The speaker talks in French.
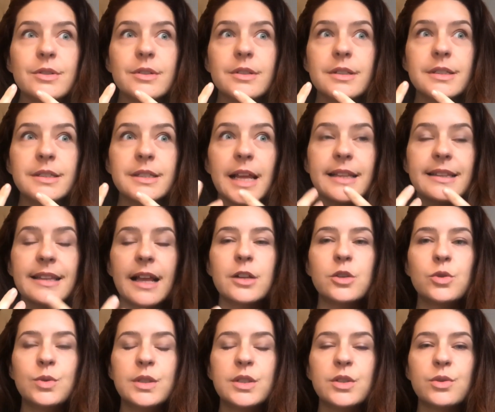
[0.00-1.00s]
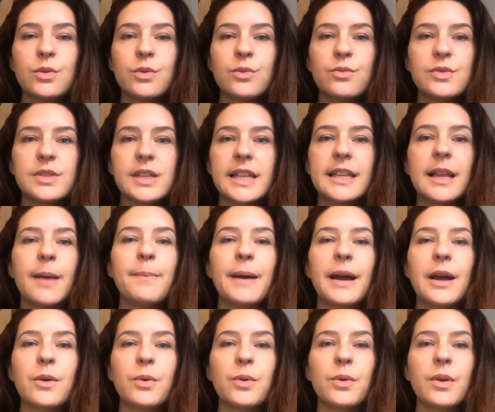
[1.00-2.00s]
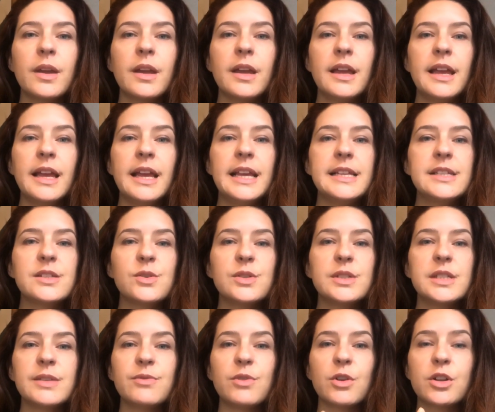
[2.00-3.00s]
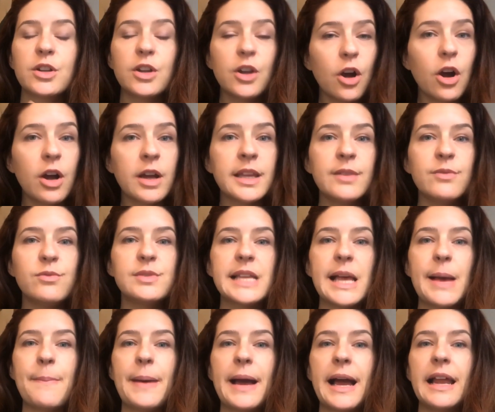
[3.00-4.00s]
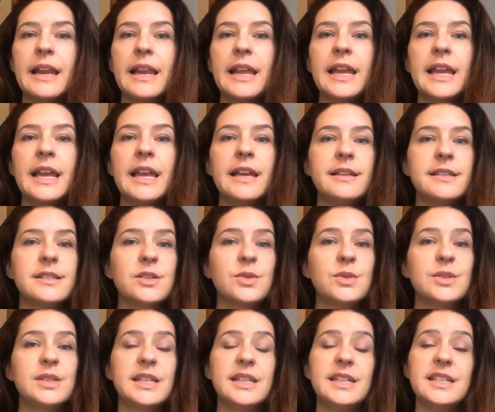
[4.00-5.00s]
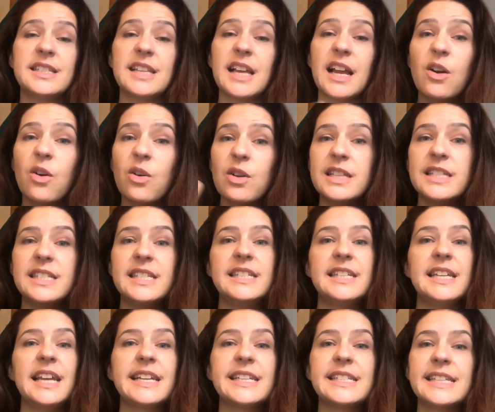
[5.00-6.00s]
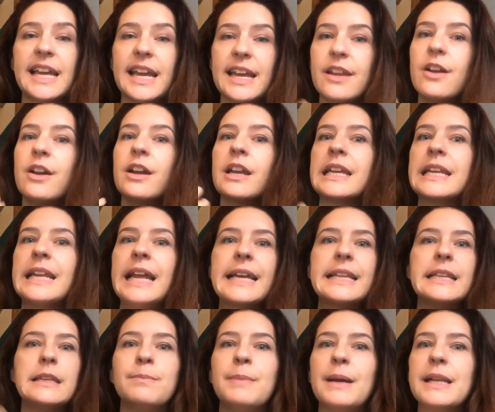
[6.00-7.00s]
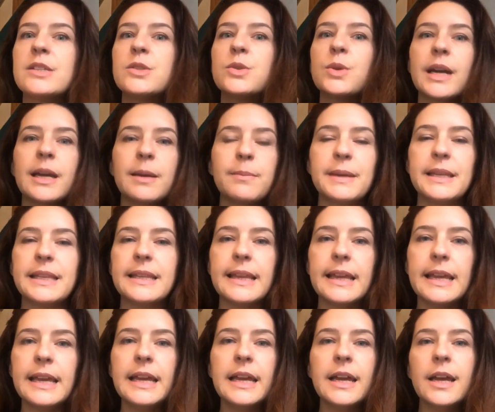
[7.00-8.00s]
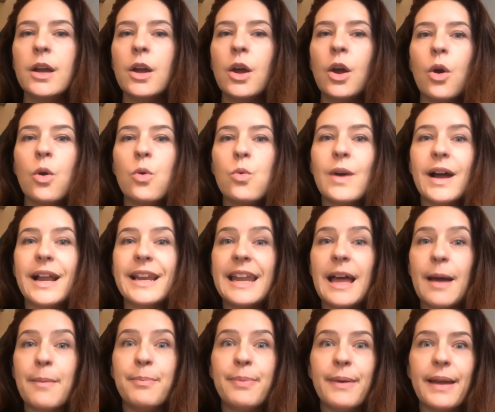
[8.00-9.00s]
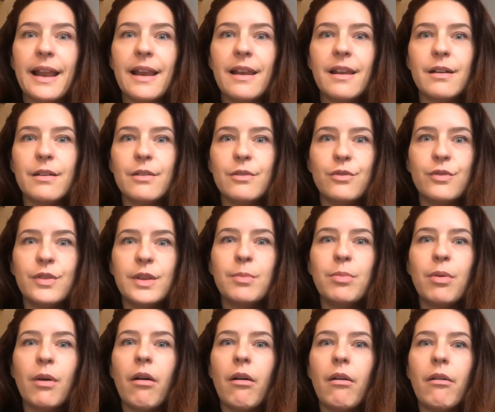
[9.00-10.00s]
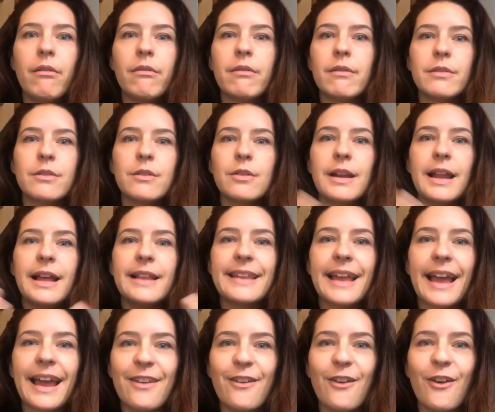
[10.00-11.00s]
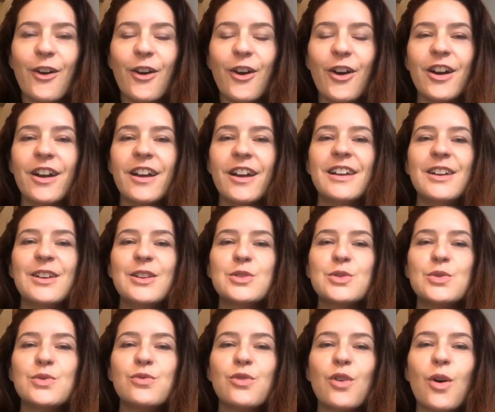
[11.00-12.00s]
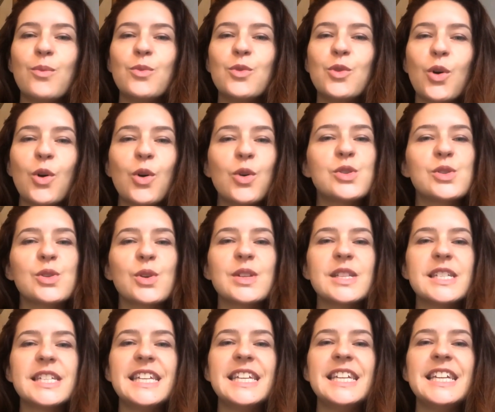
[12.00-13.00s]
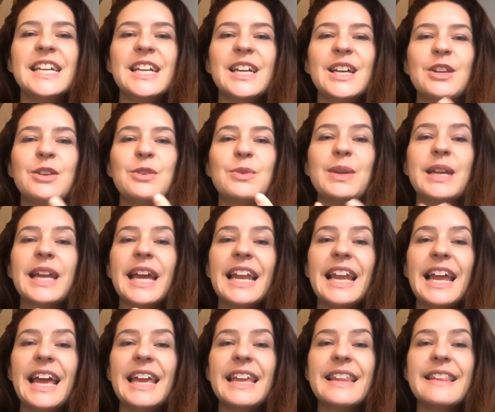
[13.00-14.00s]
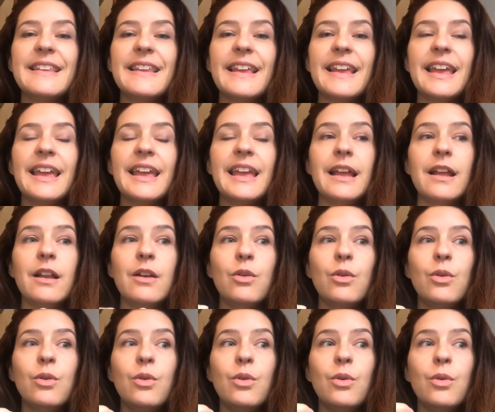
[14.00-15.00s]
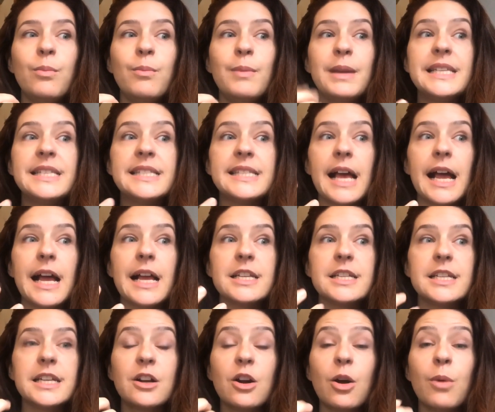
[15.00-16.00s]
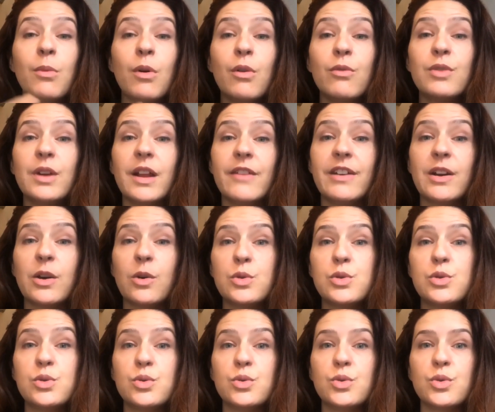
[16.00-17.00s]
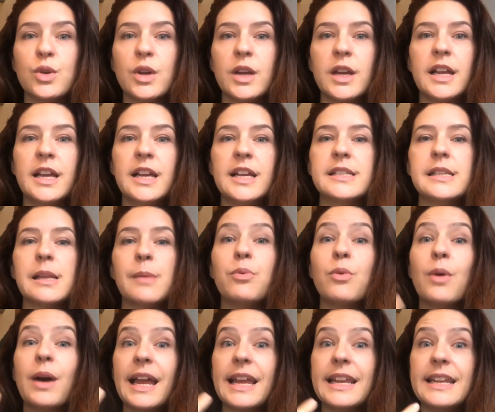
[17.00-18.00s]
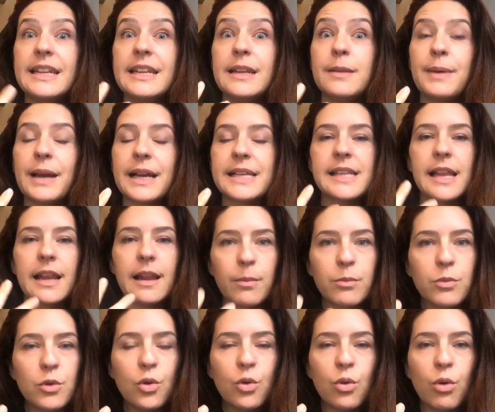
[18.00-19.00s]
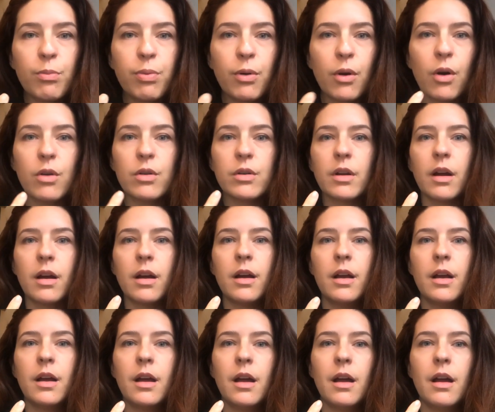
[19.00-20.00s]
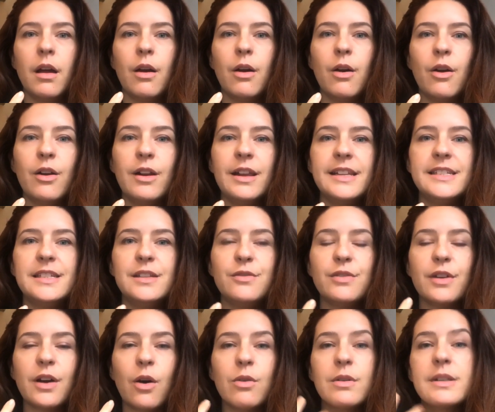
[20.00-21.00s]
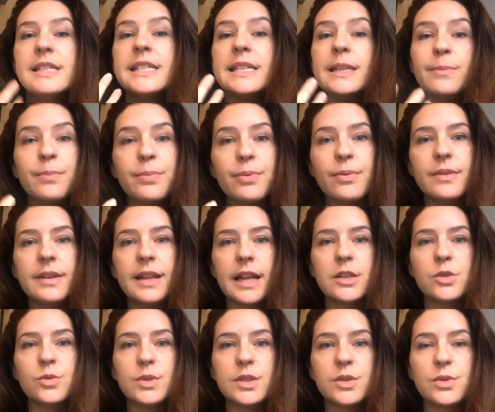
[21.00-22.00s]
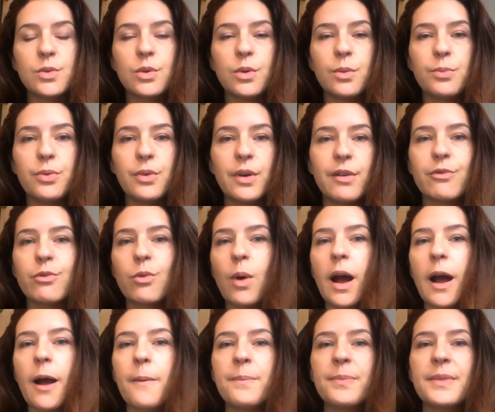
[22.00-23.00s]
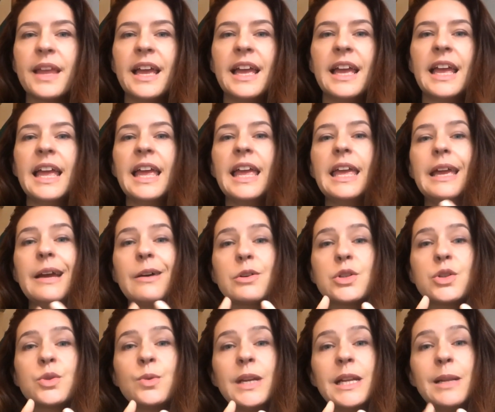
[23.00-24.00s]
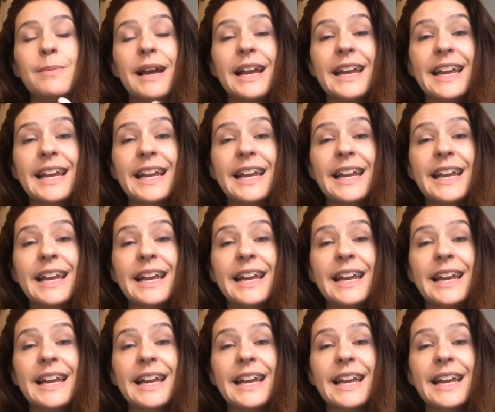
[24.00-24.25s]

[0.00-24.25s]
cette intuition vous est apparue Est-ce que c'est votre corps qui vous a parlé Est-ce que c'est des synchronicités extérieures qui n'arrêtaient pas de se répéter ou un appel vibrant de l'intérieur sous forme de ressenti. Donc quel a été le, message et comment vous l'avez reçu Ça pourra aider des personnes à mieux comprendre euh, les différents types d'intuition qu'on peut avoir. Et ensuite, bah,